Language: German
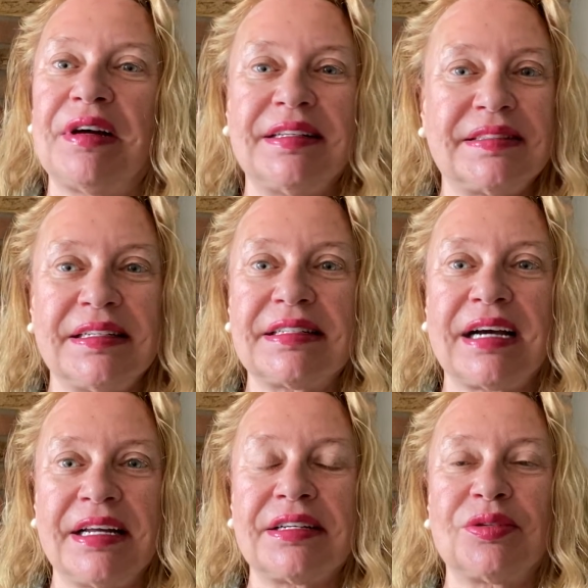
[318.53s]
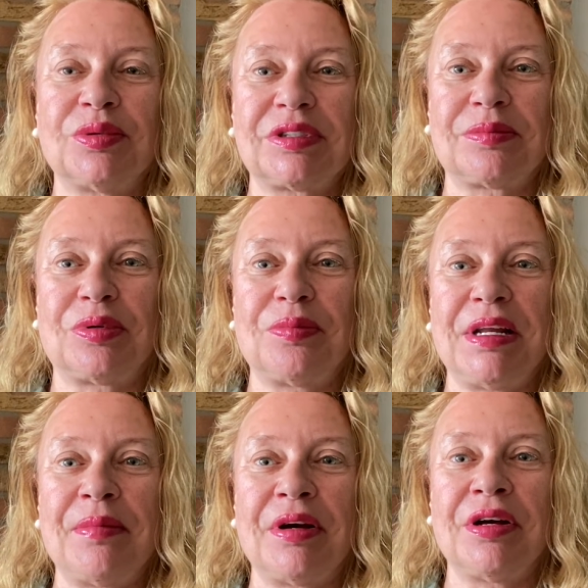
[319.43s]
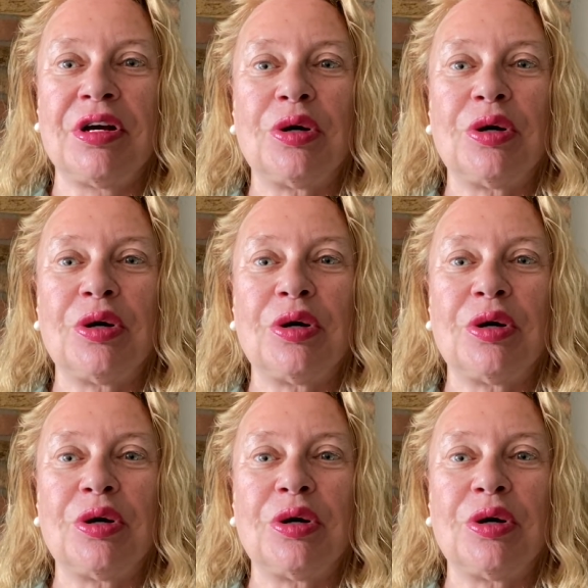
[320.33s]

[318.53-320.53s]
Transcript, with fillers: weil es sind keine großen Probleme.